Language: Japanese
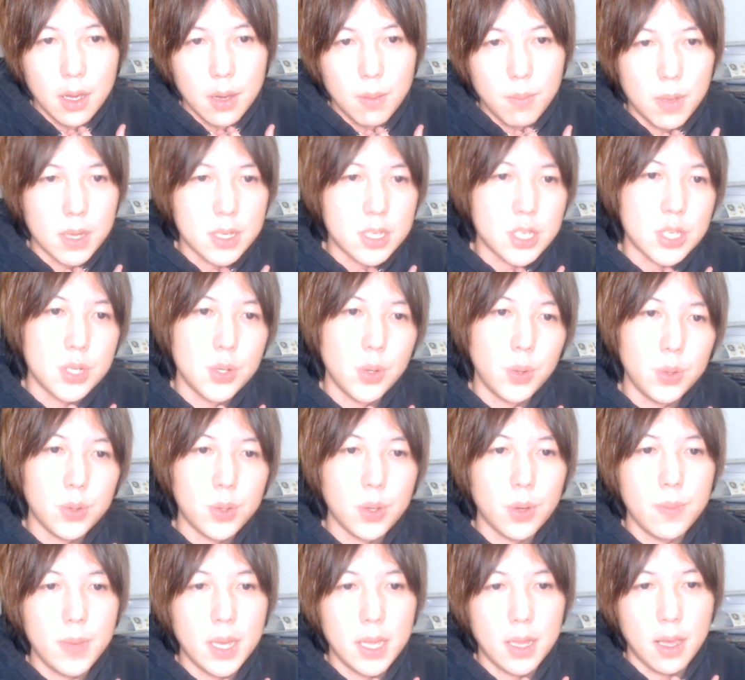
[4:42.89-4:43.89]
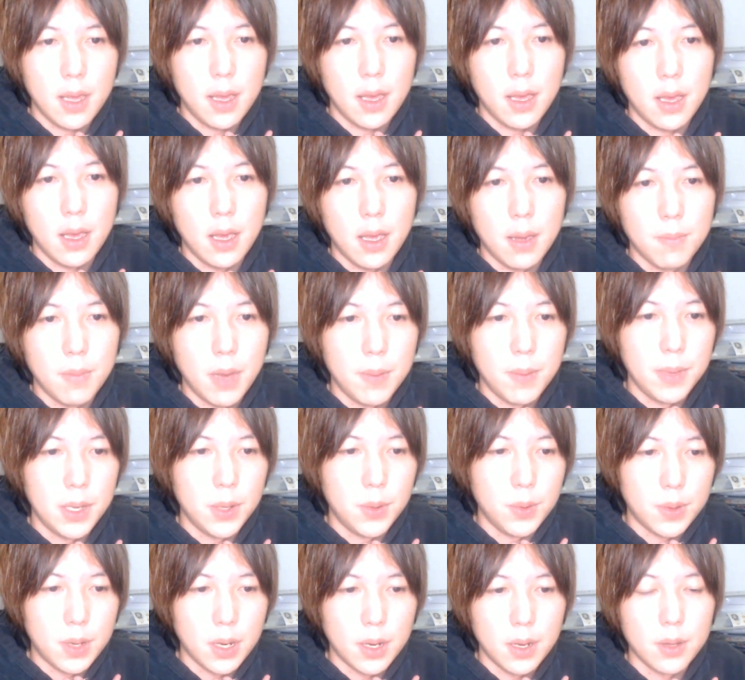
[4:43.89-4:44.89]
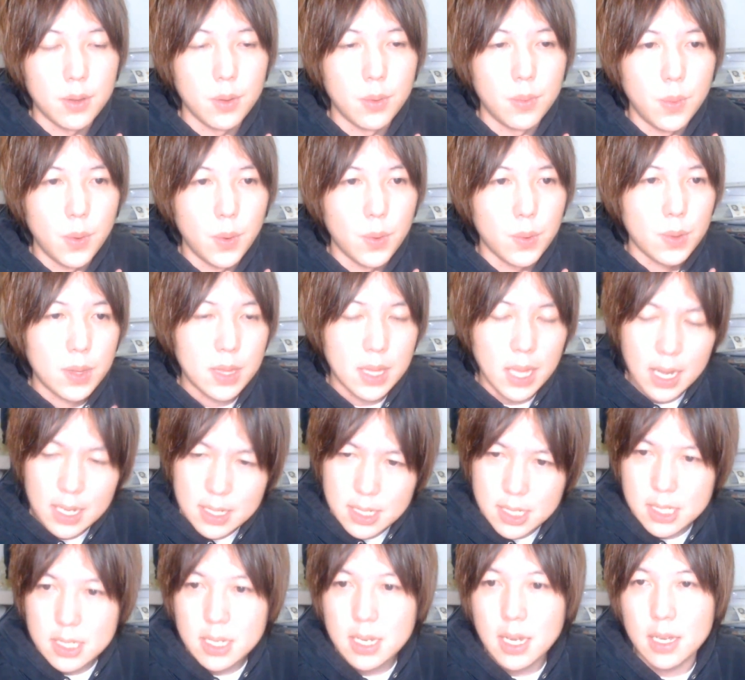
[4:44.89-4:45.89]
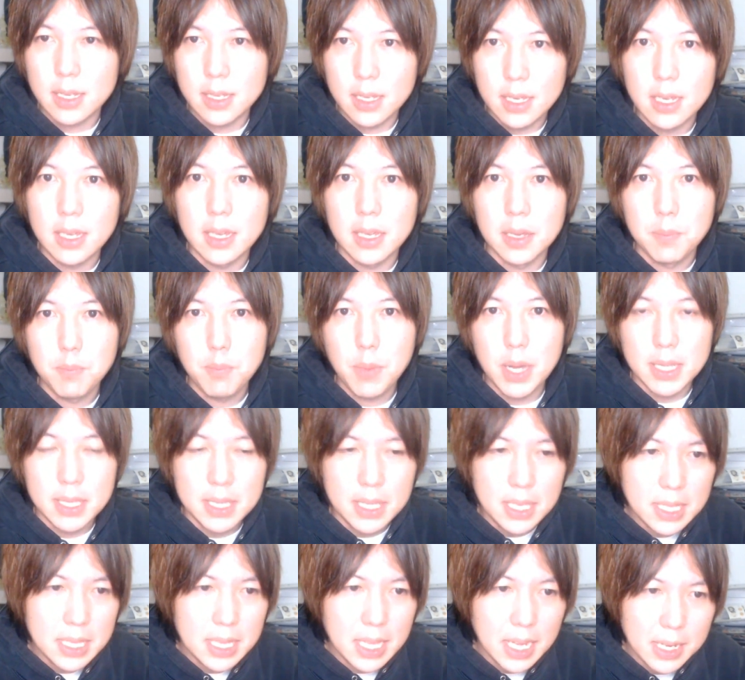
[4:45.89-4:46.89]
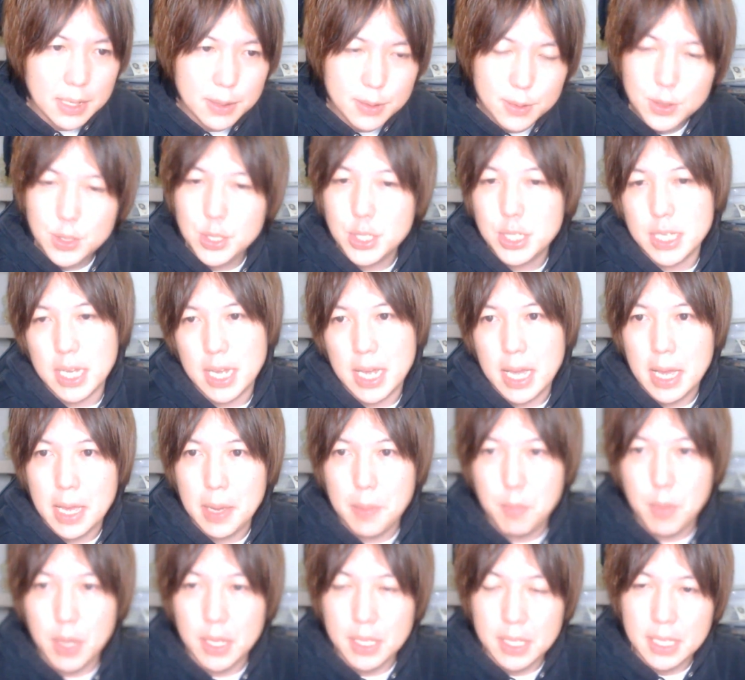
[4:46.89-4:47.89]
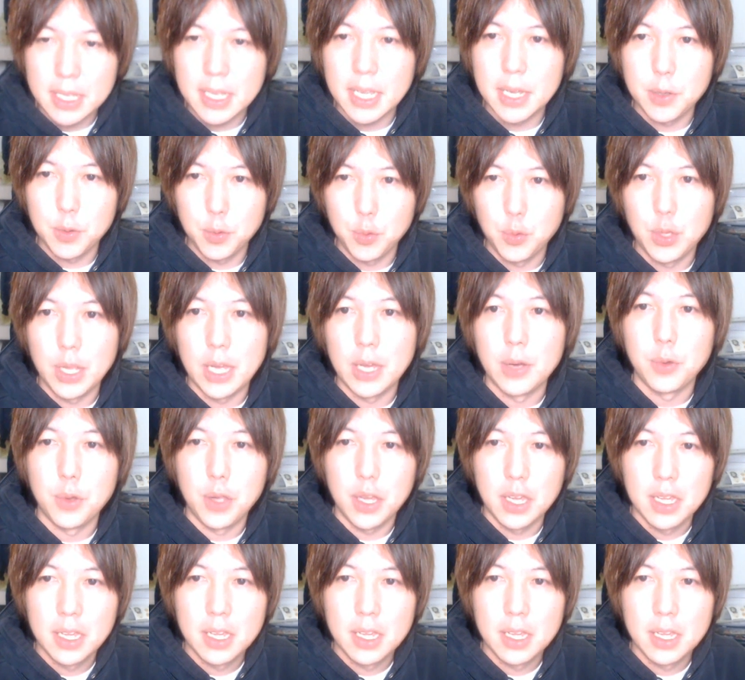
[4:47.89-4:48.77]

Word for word: まあ、素人目で、まあ、見るけれども確かに、まあ、似てるっちゃ、まあ、似てるんだよね。